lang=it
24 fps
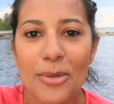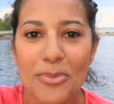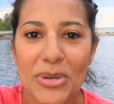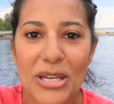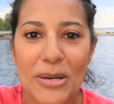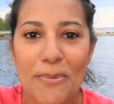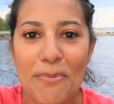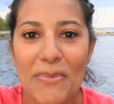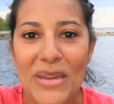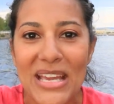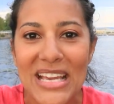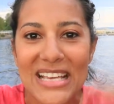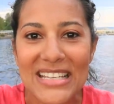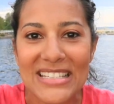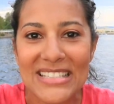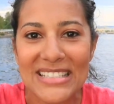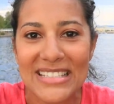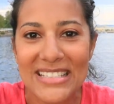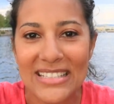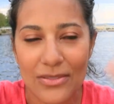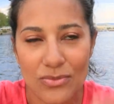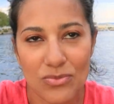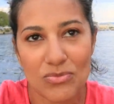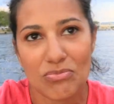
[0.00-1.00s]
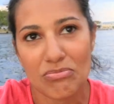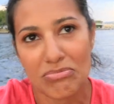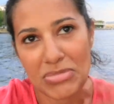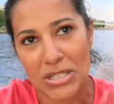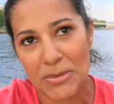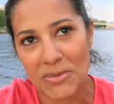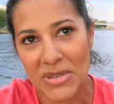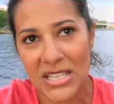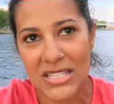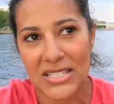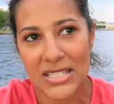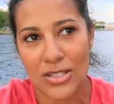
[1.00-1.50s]
per mesi,
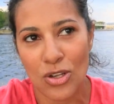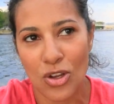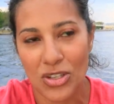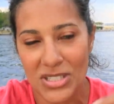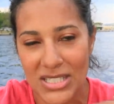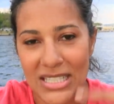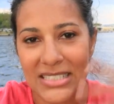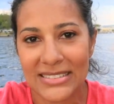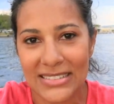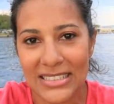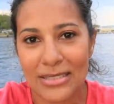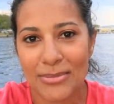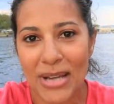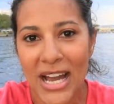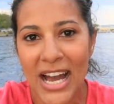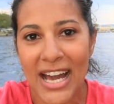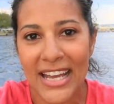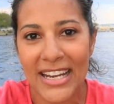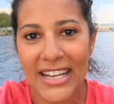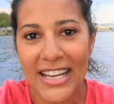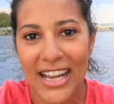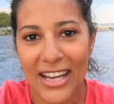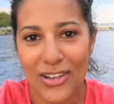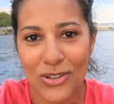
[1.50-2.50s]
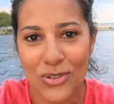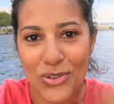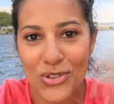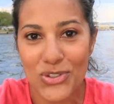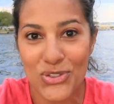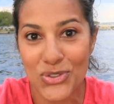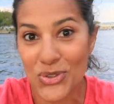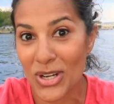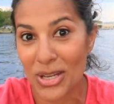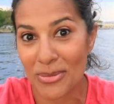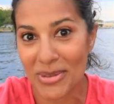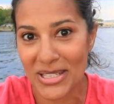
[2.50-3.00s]
per mesi no, settimane hanno il
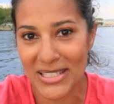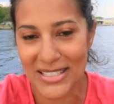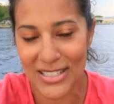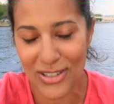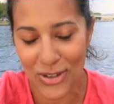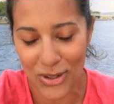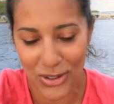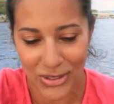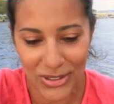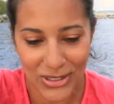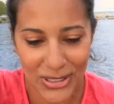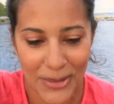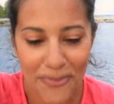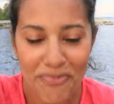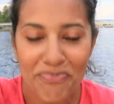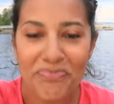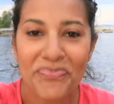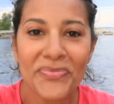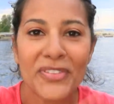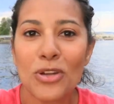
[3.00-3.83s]
sole a mezzanotte.